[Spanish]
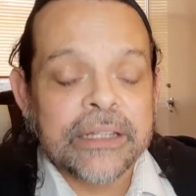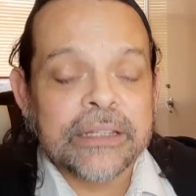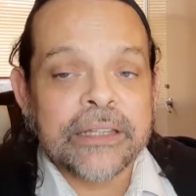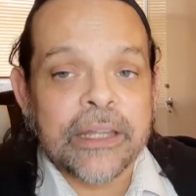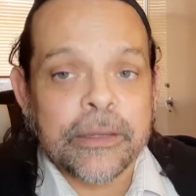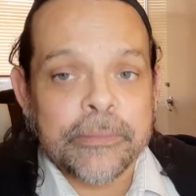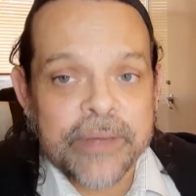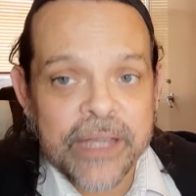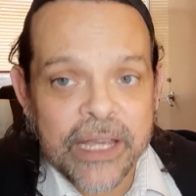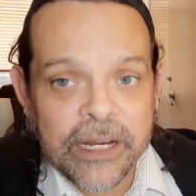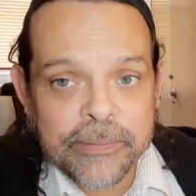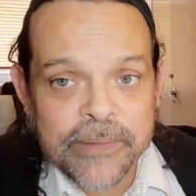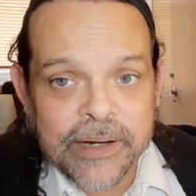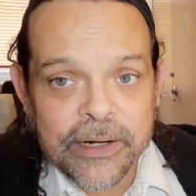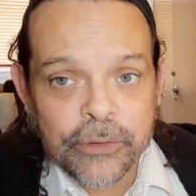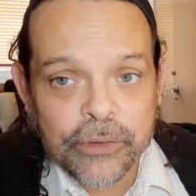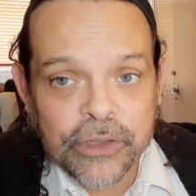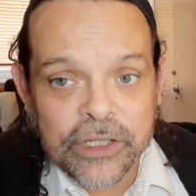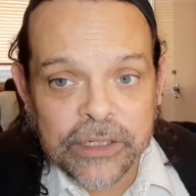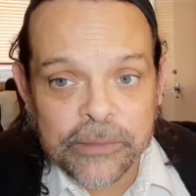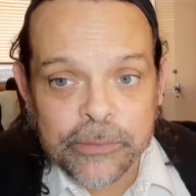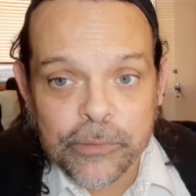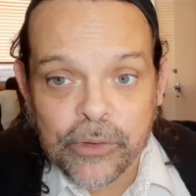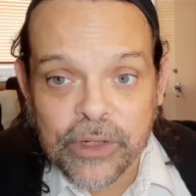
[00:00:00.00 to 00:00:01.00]
También, hermanos,
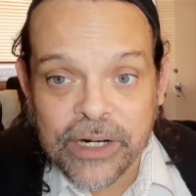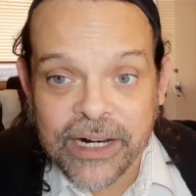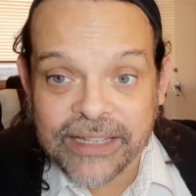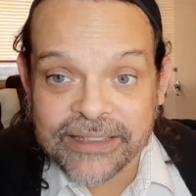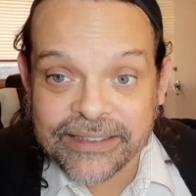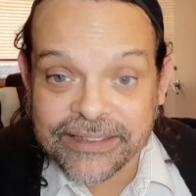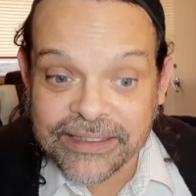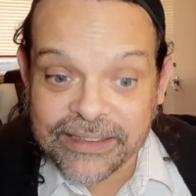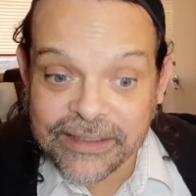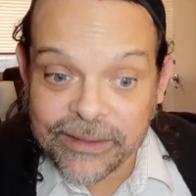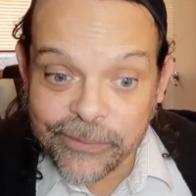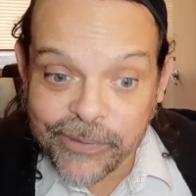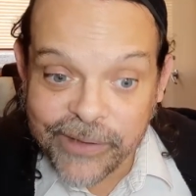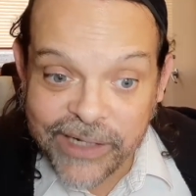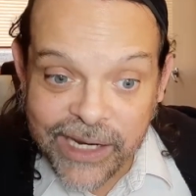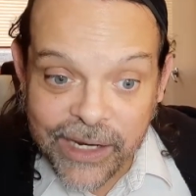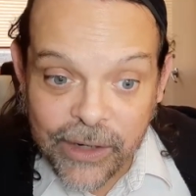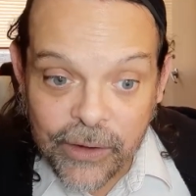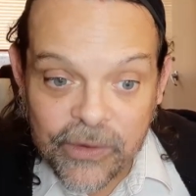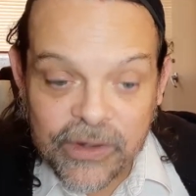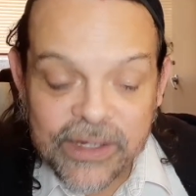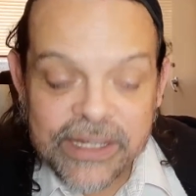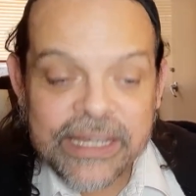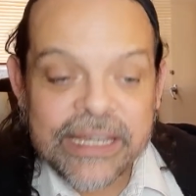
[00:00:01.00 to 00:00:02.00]
tenemos clases de
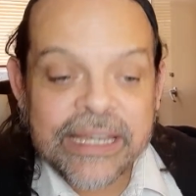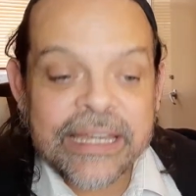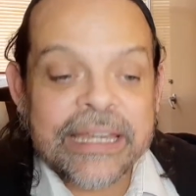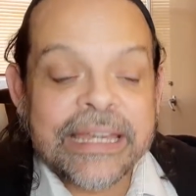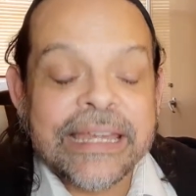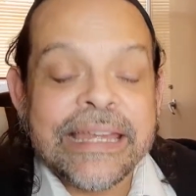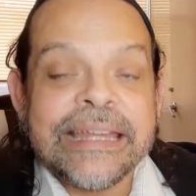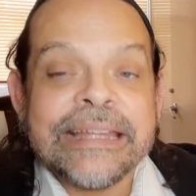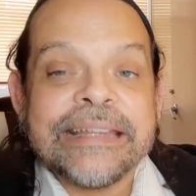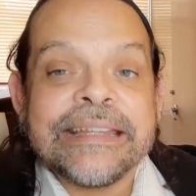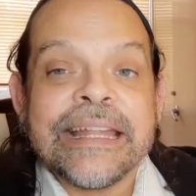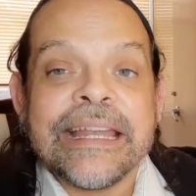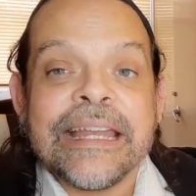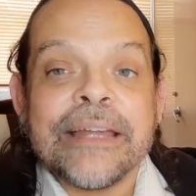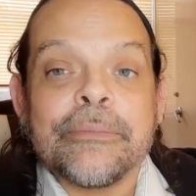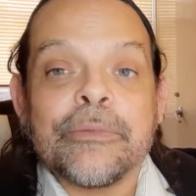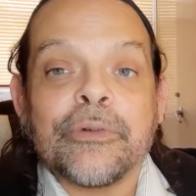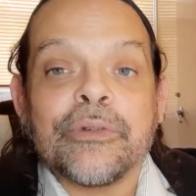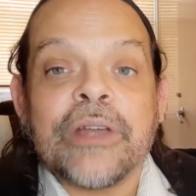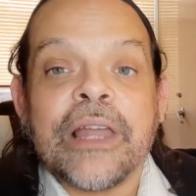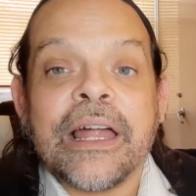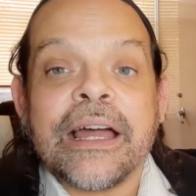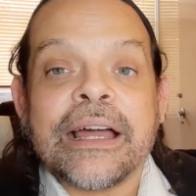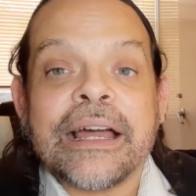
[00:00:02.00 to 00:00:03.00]
hebreo y
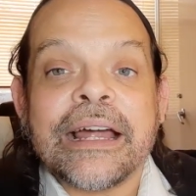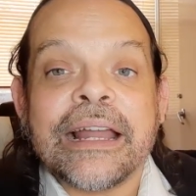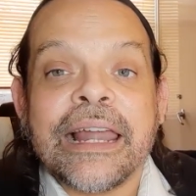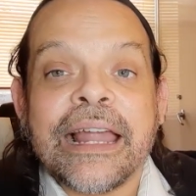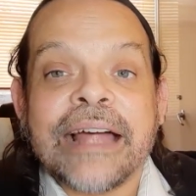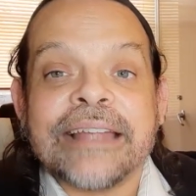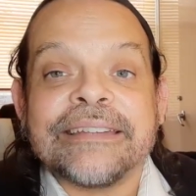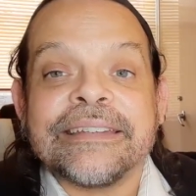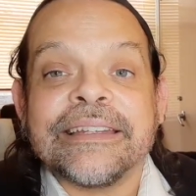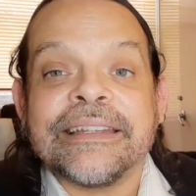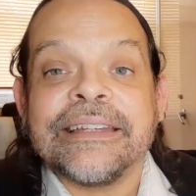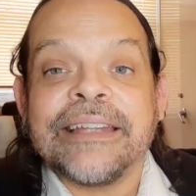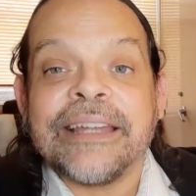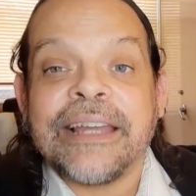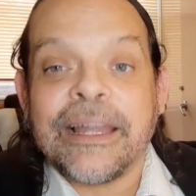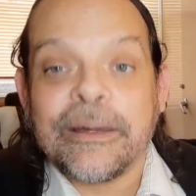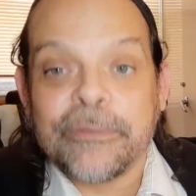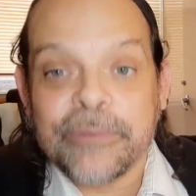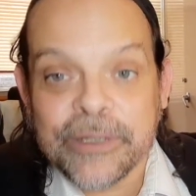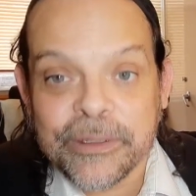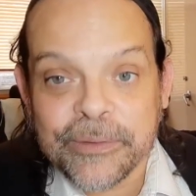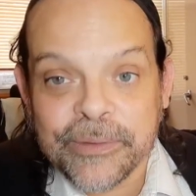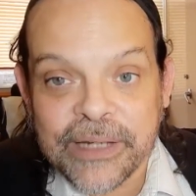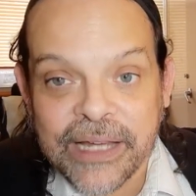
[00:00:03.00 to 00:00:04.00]
tenemos las clases de la
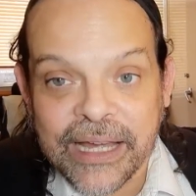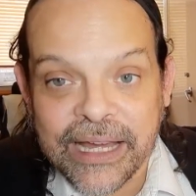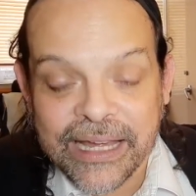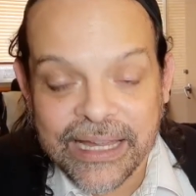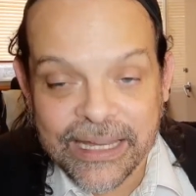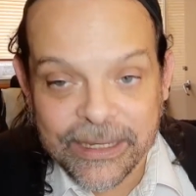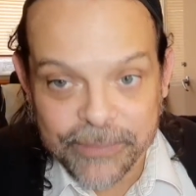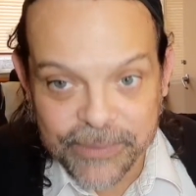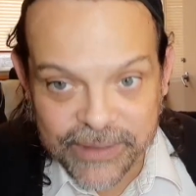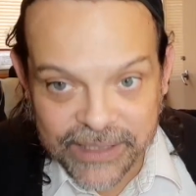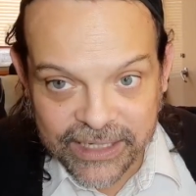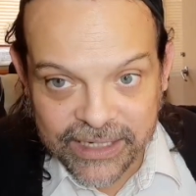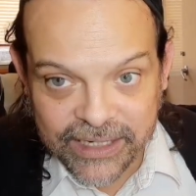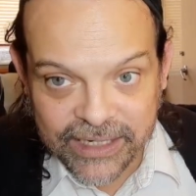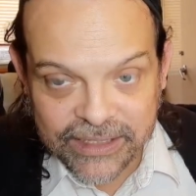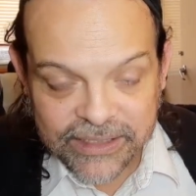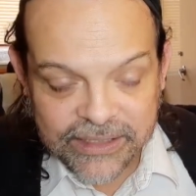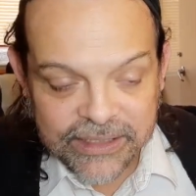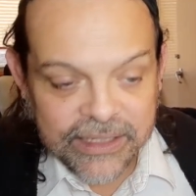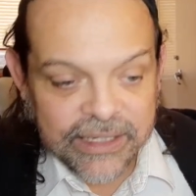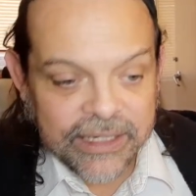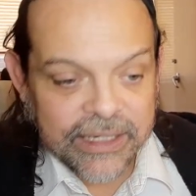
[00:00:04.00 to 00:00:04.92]
Biblia hebrea,